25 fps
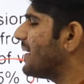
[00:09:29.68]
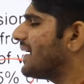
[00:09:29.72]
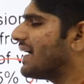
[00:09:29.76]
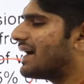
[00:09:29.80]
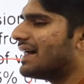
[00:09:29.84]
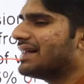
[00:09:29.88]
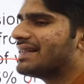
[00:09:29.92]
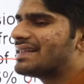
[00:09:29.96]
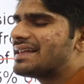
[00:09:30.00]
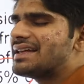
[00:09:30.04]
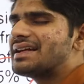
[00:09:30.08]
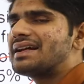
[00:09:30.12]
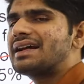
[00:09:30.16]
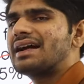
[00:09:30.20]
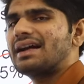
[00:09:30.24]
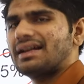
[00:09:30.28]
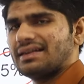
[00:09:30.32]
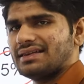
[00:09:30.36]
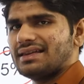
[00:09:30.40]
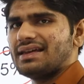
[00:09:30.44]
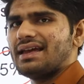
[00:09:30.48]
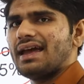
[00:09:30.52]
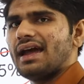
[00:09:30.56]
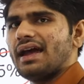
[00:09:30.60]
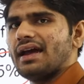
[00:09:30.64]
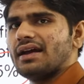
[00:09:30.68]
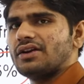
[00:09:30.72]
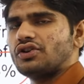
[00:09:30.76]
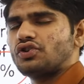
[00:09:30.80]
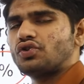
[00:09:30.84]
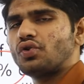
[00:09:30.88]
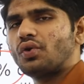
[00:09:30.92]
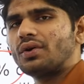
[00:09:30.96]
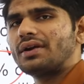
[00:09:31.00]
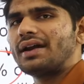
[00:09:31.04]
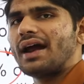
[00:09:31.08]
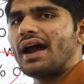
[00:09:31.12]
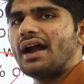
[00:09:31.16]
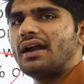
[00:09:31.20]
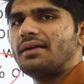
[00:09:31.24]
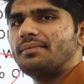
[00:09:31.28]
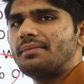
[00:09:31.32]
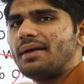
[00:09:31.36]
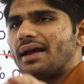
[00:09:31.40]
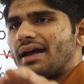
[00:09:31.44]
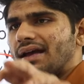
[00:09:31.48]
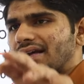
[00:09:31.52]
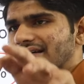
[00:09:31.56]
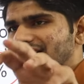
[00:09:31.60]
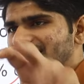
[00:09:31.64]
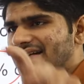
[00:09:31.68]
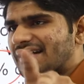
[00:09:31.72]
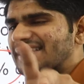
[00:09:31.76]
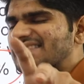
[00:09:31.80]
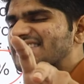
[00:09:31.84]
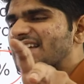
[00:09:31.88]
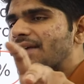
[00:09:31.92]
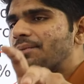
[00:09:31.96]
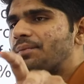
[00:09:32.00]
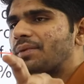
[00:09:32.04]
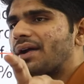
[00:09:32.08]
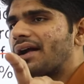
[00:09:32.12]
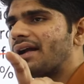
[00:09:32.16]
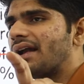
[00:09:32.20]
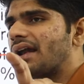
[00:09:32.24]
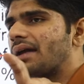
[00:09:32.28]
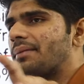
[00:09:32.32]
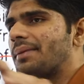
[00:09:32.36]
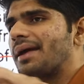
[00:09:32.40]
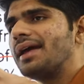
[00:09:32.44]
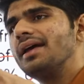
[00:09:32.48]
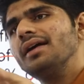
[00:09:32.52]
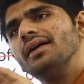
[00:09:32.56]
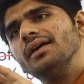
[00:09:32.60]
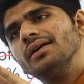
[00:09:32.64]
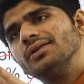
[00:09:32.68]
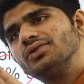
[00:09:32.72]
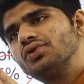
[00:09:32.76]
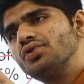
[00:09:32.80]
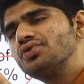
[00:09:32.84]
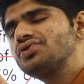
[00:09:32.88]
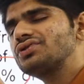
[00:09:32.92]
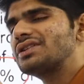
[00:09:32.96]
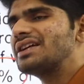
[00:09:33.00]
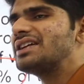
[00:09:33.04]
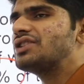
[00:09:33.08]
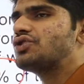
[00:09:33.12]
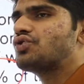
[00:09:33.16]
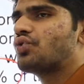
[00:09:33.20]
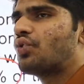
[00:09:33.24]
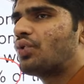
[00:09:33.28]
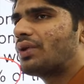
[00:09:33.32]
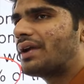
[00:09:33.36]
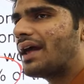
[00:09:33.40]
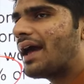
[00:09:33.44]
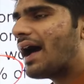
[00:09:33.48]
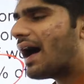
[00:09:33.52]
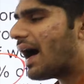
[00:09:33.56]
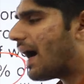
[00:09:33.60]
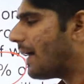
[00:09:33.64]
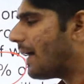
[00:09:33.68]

आपने गलती कर दी है शॉर्ट हैंड में ट्रांसक्रिप्ट करने में तो उसकी छूट है